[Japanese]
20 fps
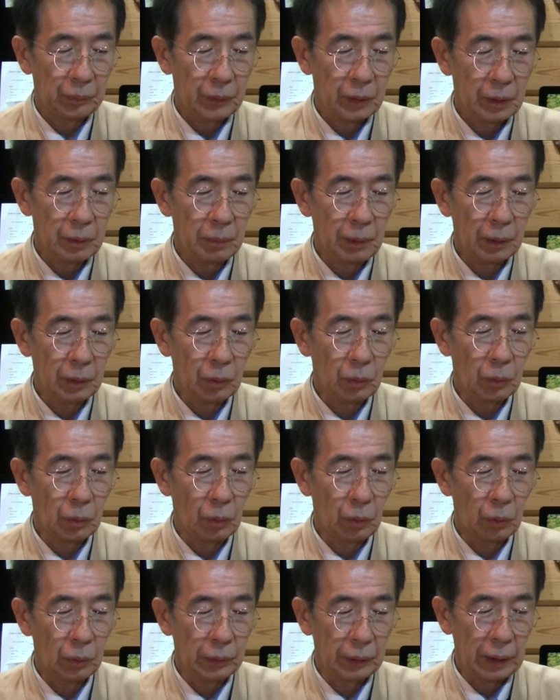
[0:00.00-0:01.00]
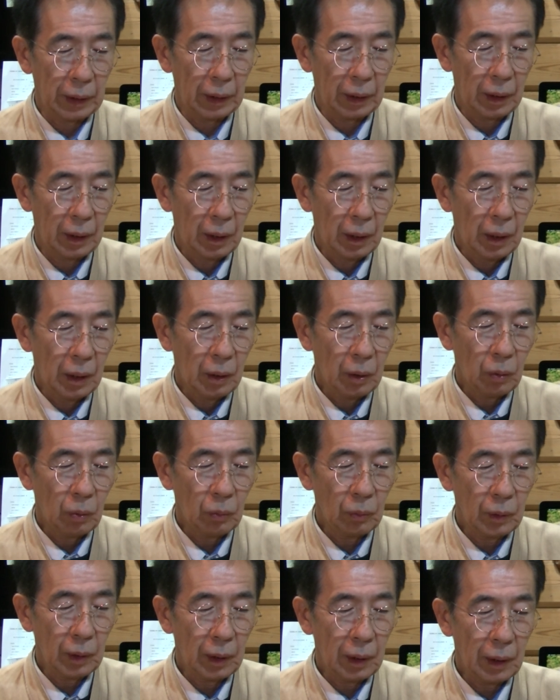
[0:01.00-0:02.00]
スマートフォンの本体こ
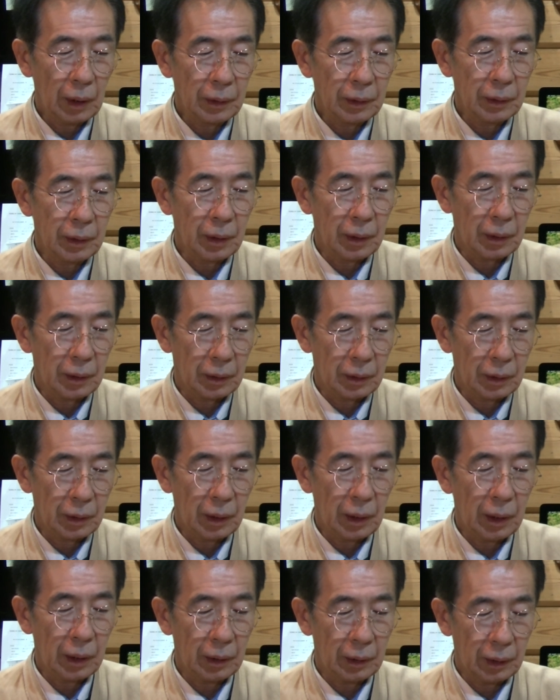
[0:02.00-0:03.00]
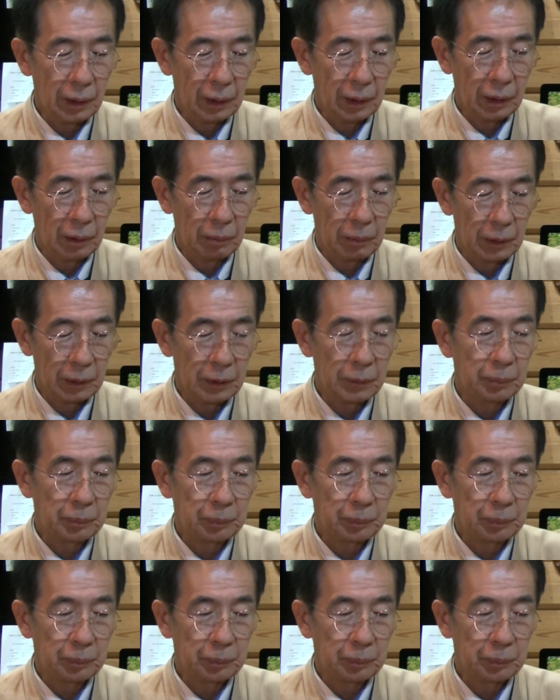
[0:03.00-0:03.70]
んな感じでですね出てきます、